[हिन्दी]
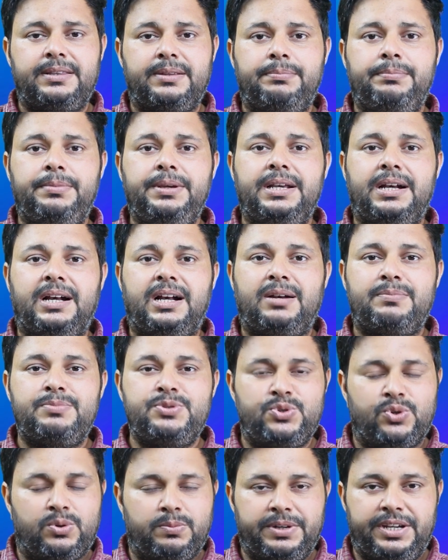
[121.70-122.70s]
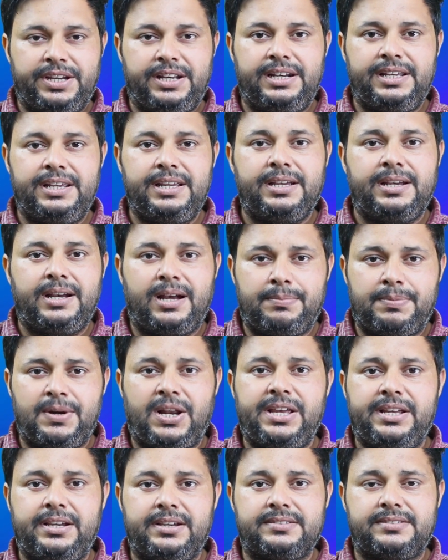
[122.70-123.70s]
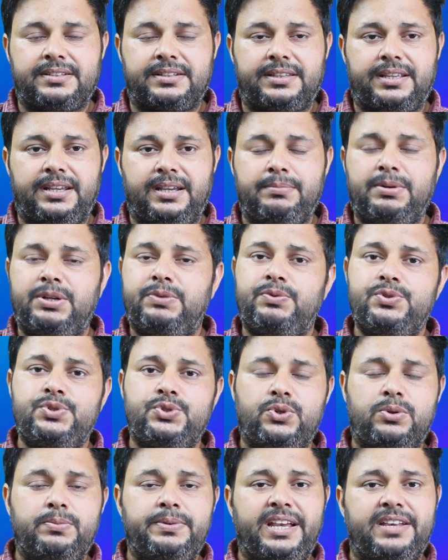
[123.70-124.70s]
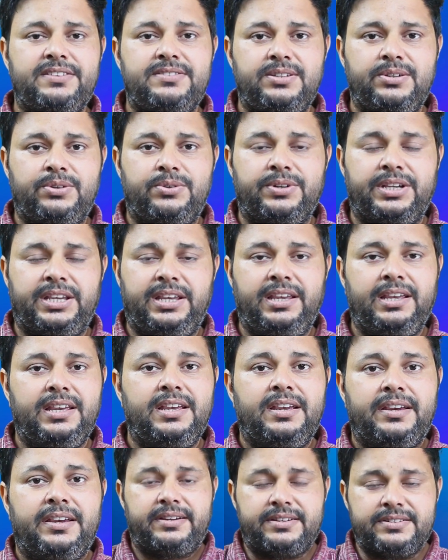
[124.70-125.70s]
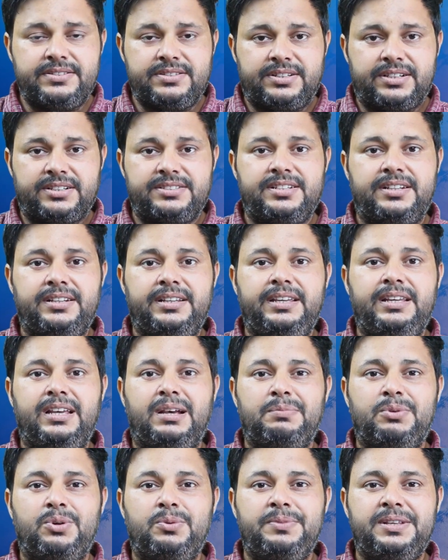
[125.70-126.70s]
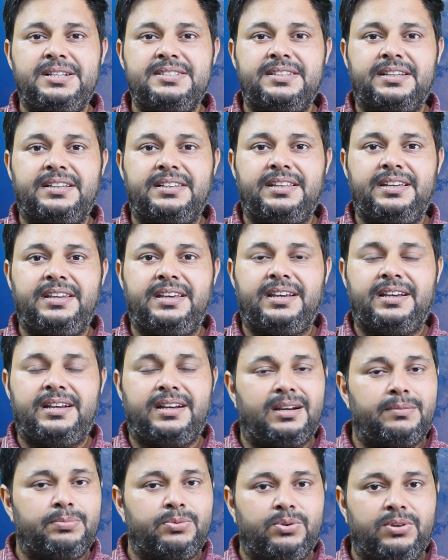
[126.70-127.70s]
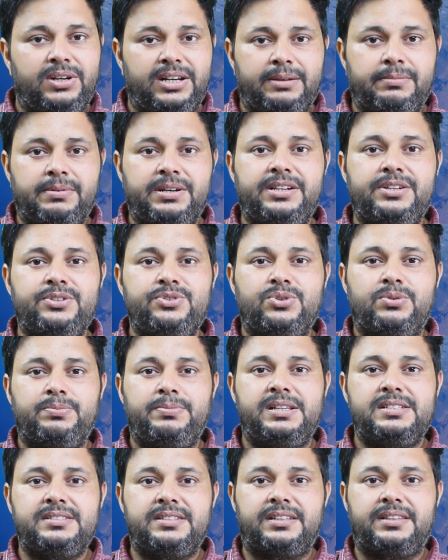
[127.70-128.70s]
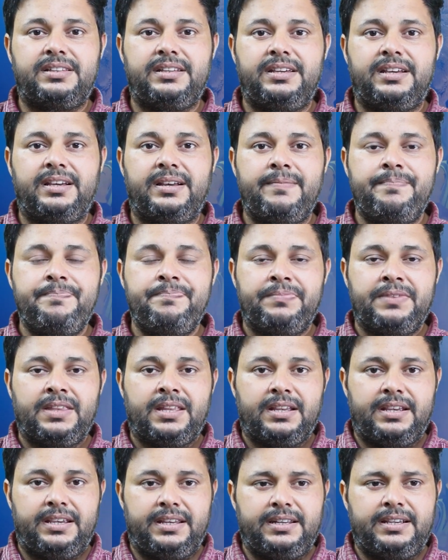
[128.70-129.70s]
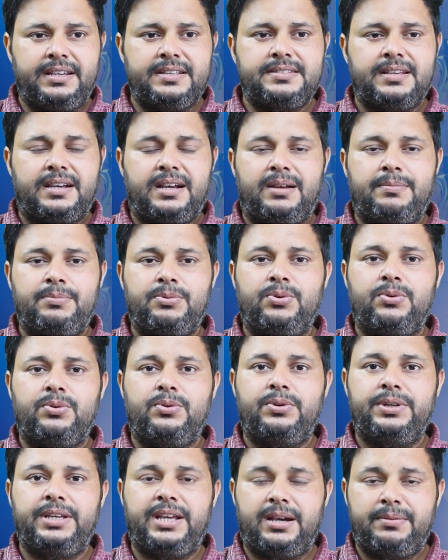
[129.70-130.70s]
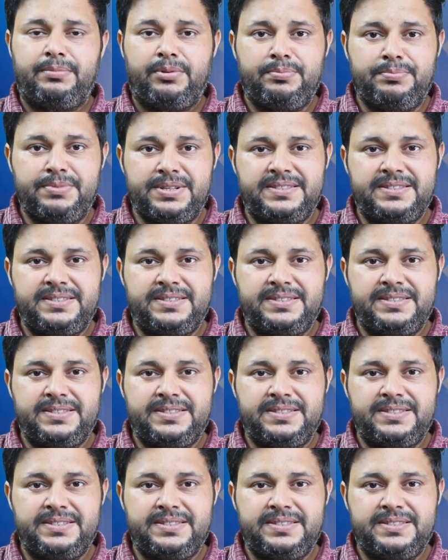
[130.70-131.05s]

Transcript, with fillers: हैं तब भी आप जॉब के लिए अप्लाई कर सकते हैं बट वो जॉब कैसी होगी कंस्ट्रक्शन की आपको मिल सकती है आपको लेबर की जॉब मिल सकती है इन केस आपको यहाँ पर